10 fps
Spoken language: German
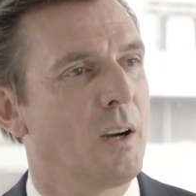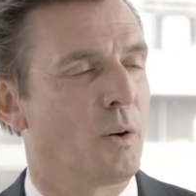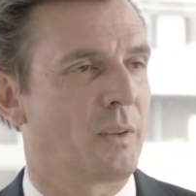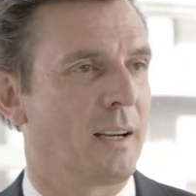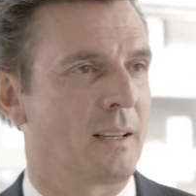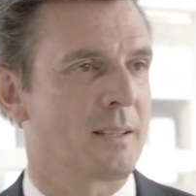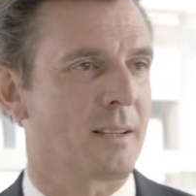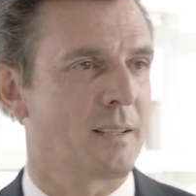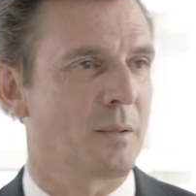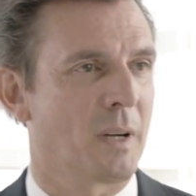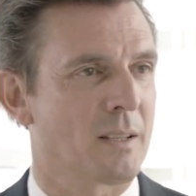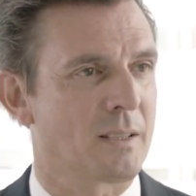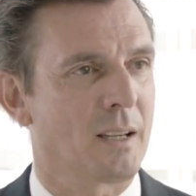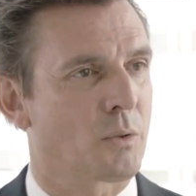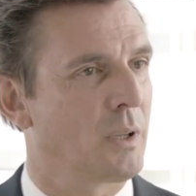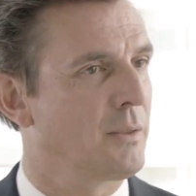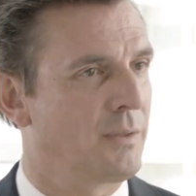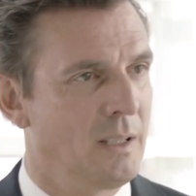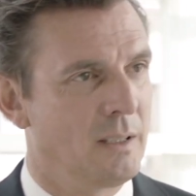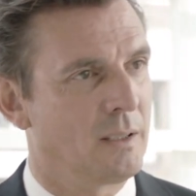Auf der anderen Seite machen sich aktuell
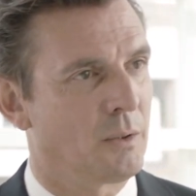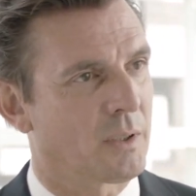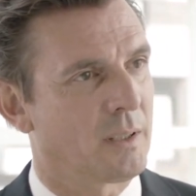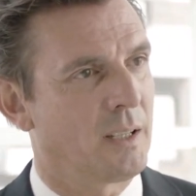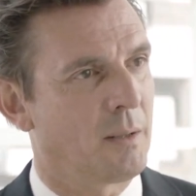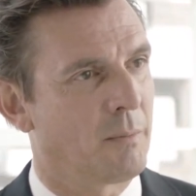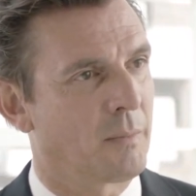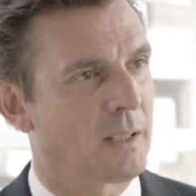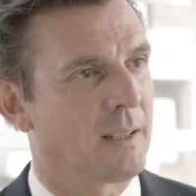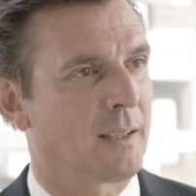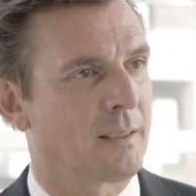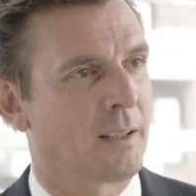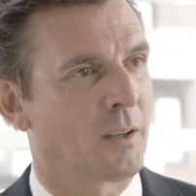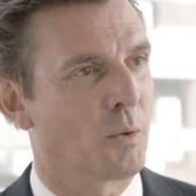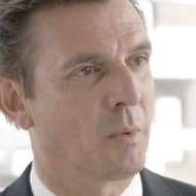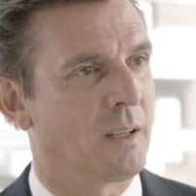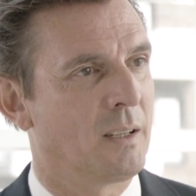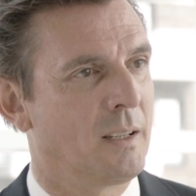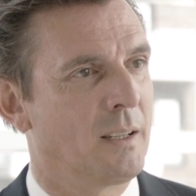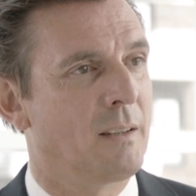viele Unternehmen Gedanken
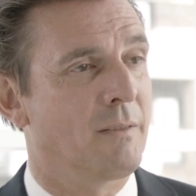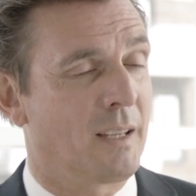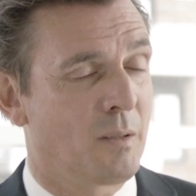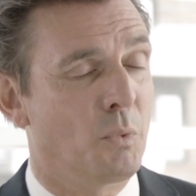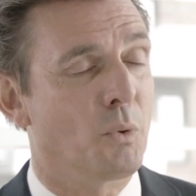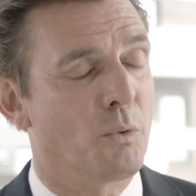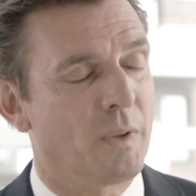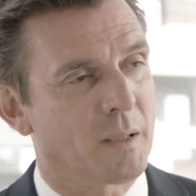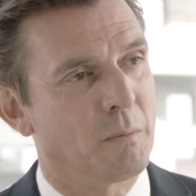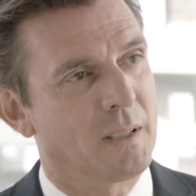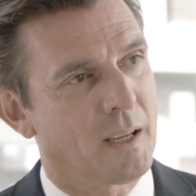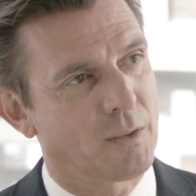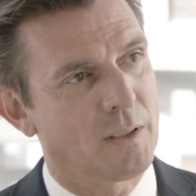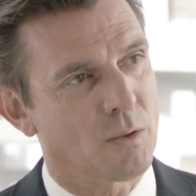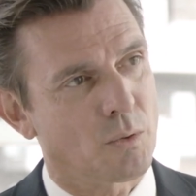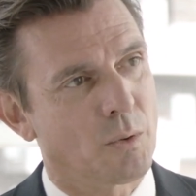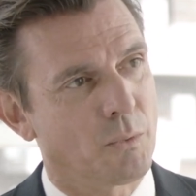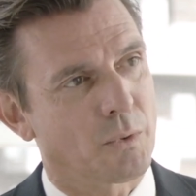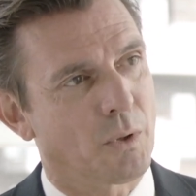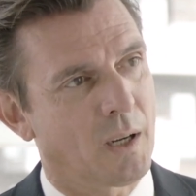darüber, welchen Büroflächenbedarf sie in
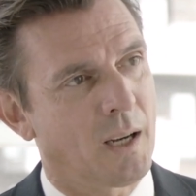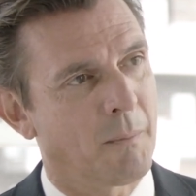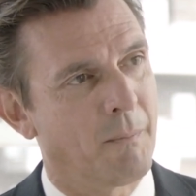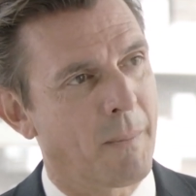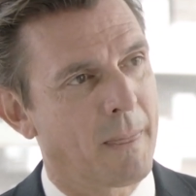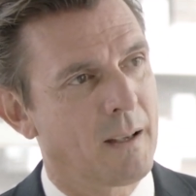Zukunft noch haben.